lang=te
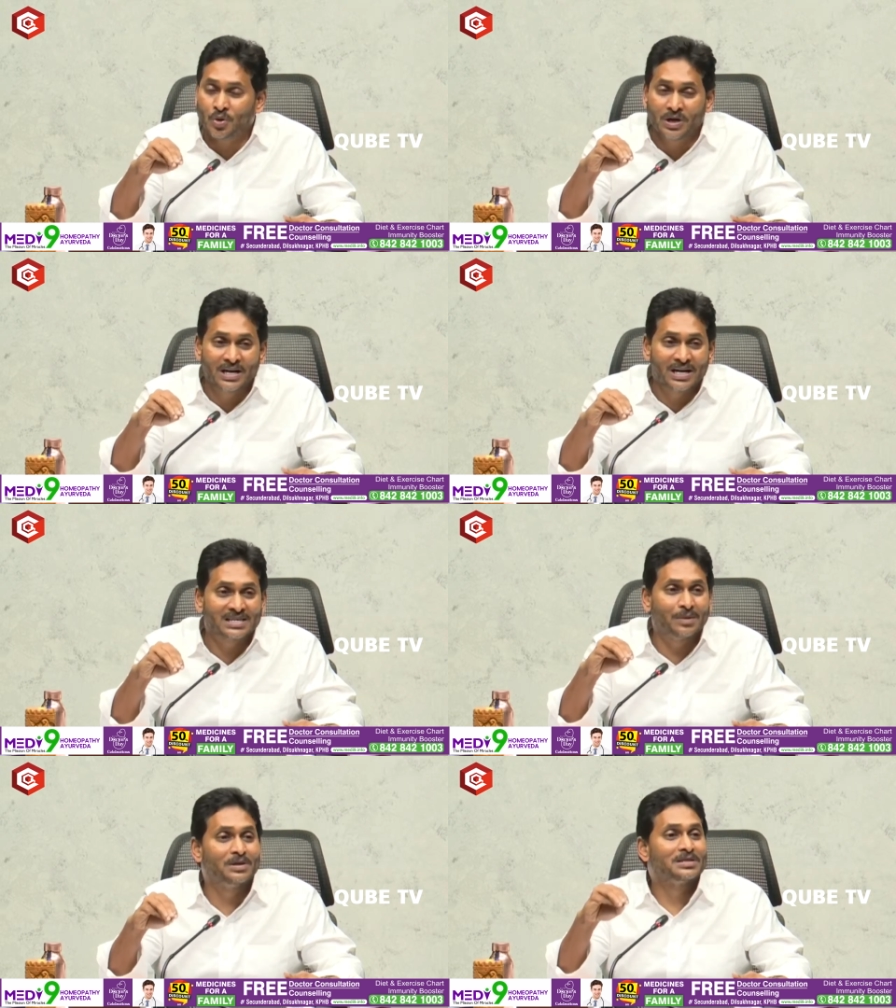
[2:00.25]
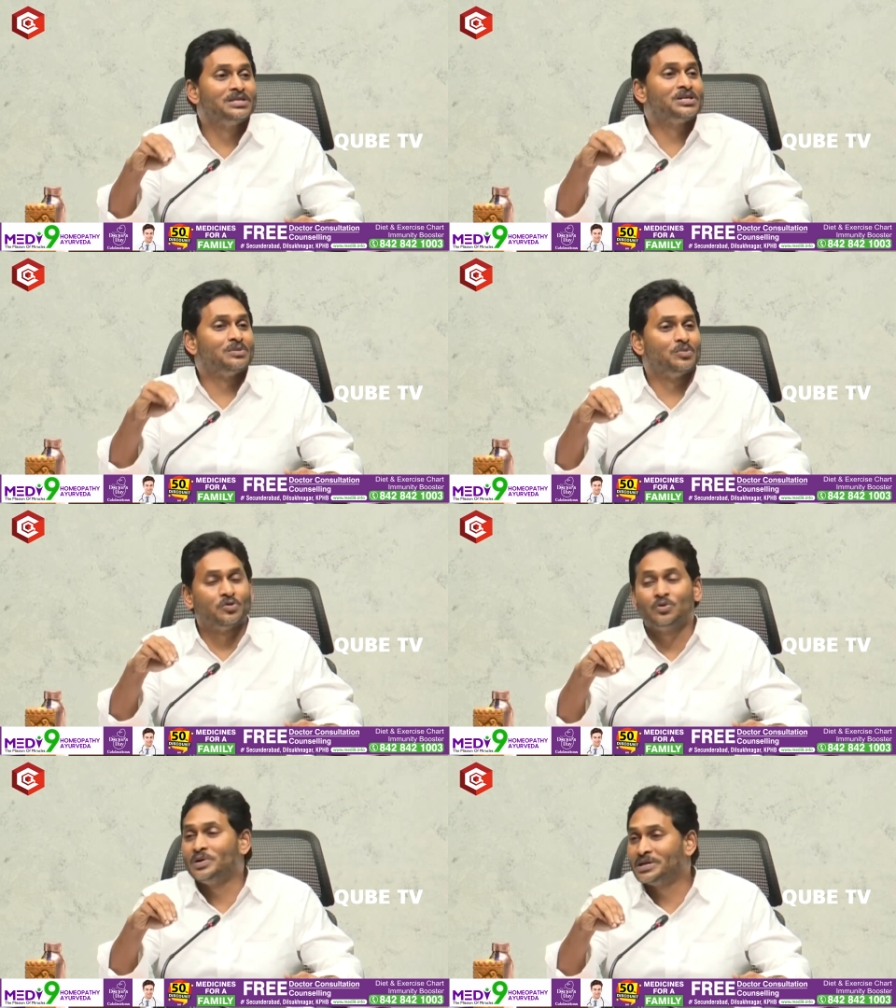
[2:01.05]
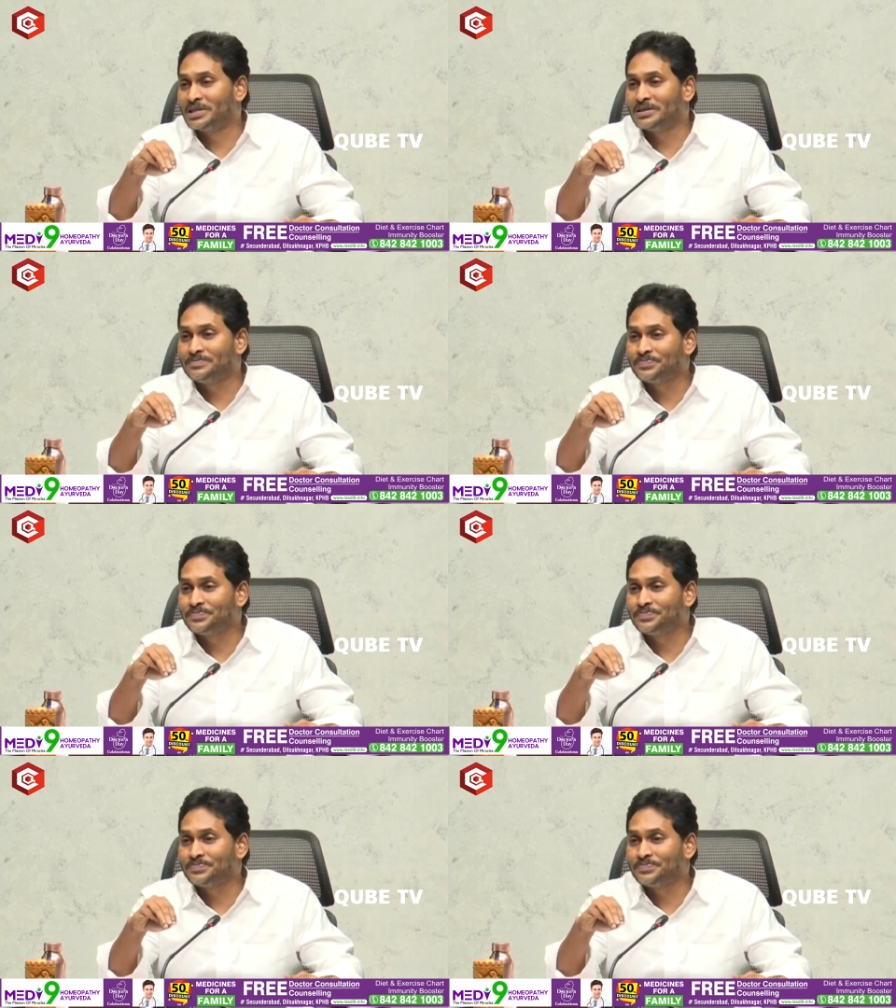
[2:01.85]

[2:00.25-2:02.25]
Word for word: గుడ్డిగా సమర్థించడం మొదలు పెడితే